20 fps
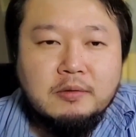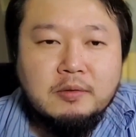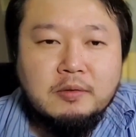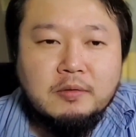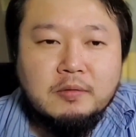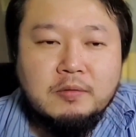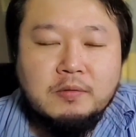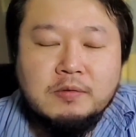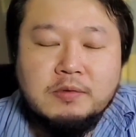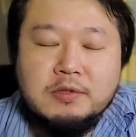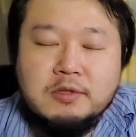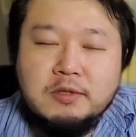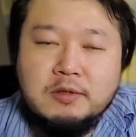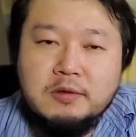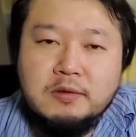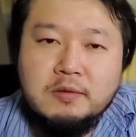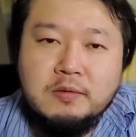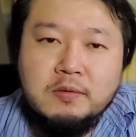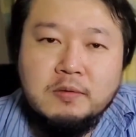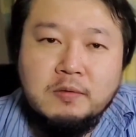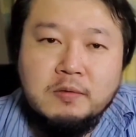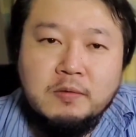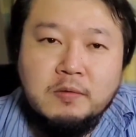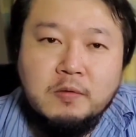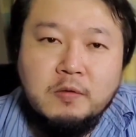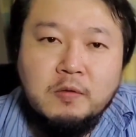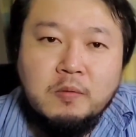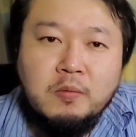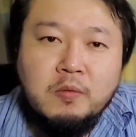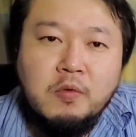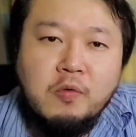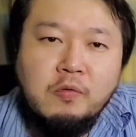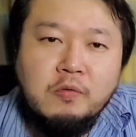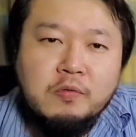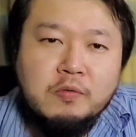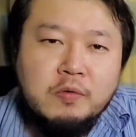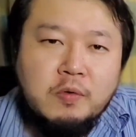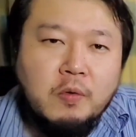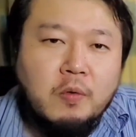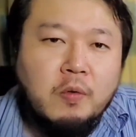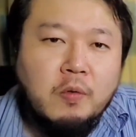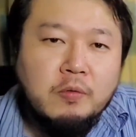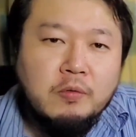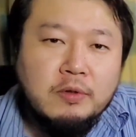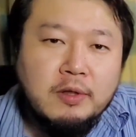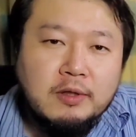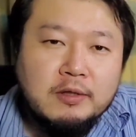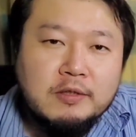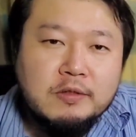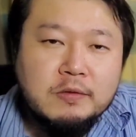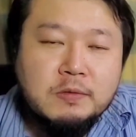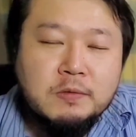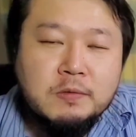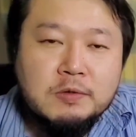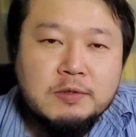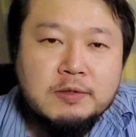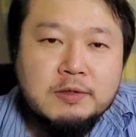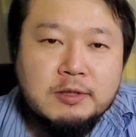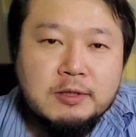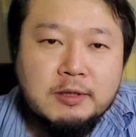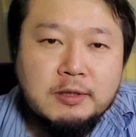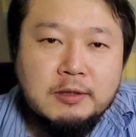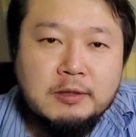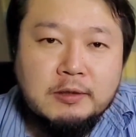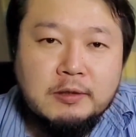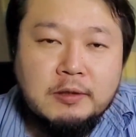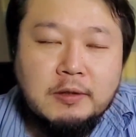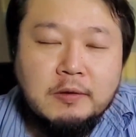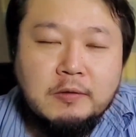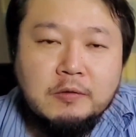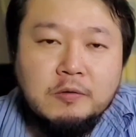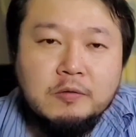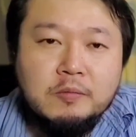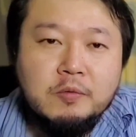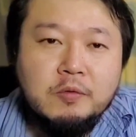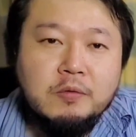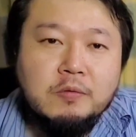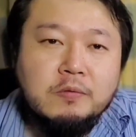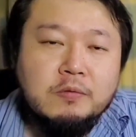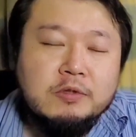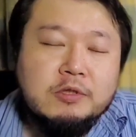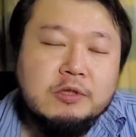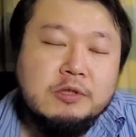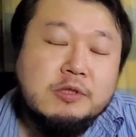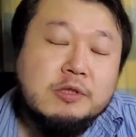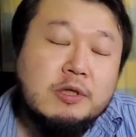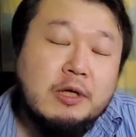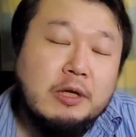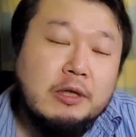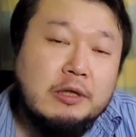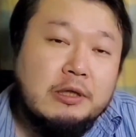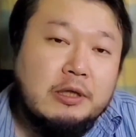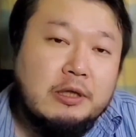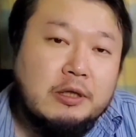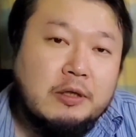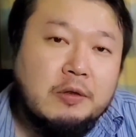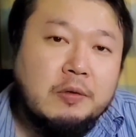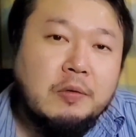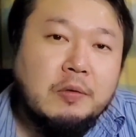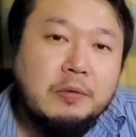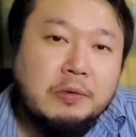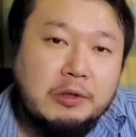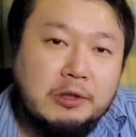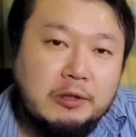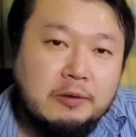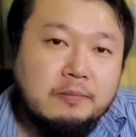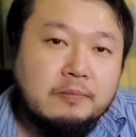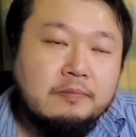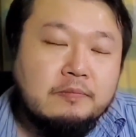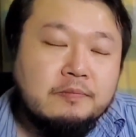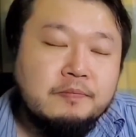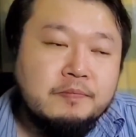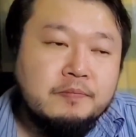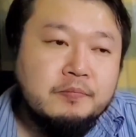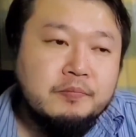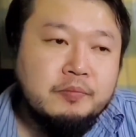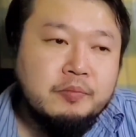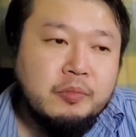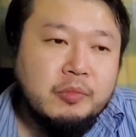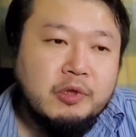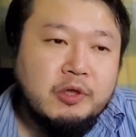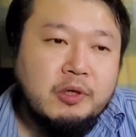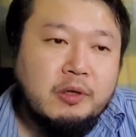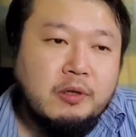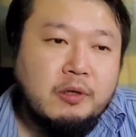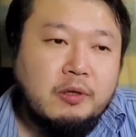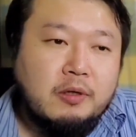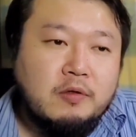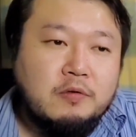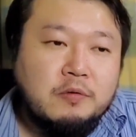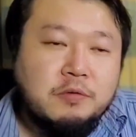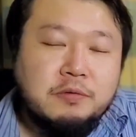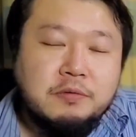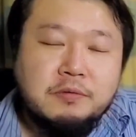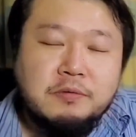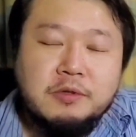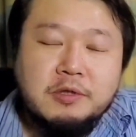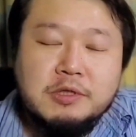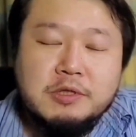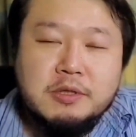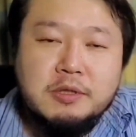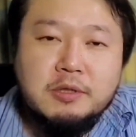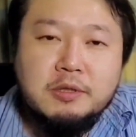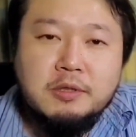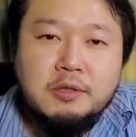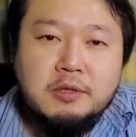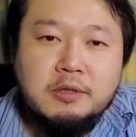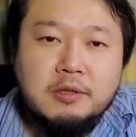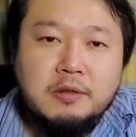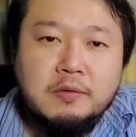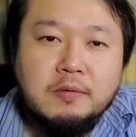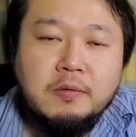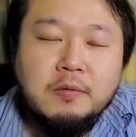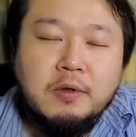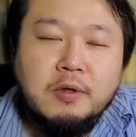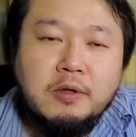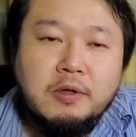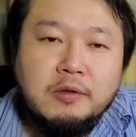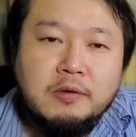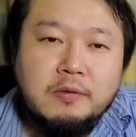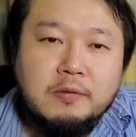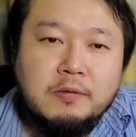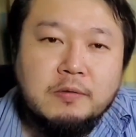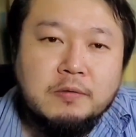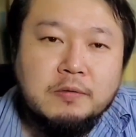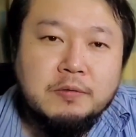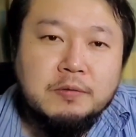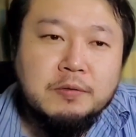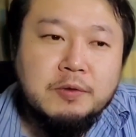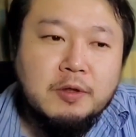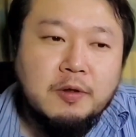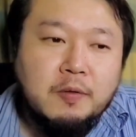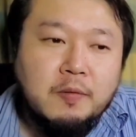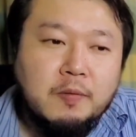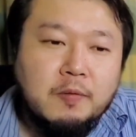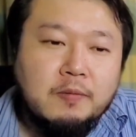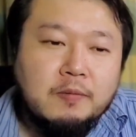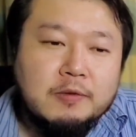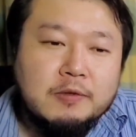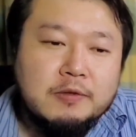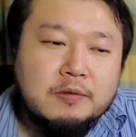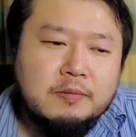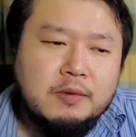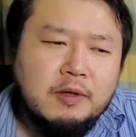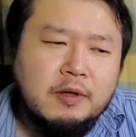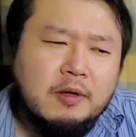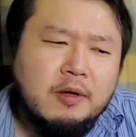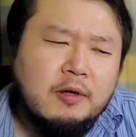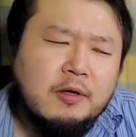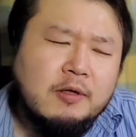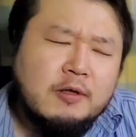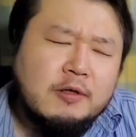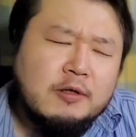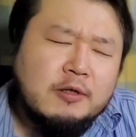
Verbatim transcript: ユーザーの思うような操作感っていうものを実現できるように、なかなか工夫がされてきてるのかなというふうには思います。なんか、